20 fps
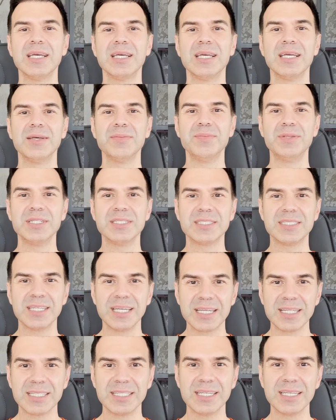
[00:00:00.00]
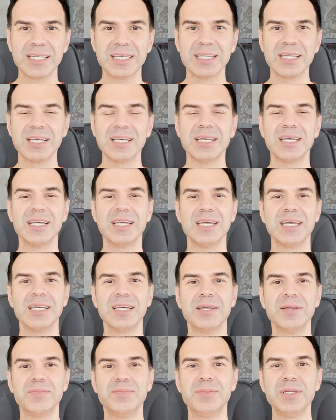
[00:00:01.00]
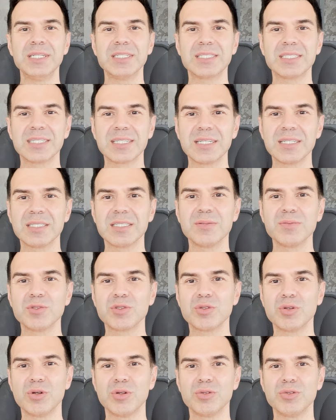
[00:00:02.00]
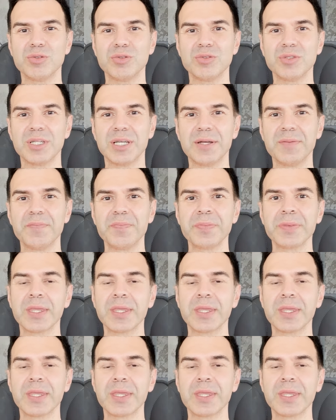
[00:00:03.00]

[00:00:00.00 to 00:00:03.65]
e, bir teknik, e, bir sıkıntımız olduğunda,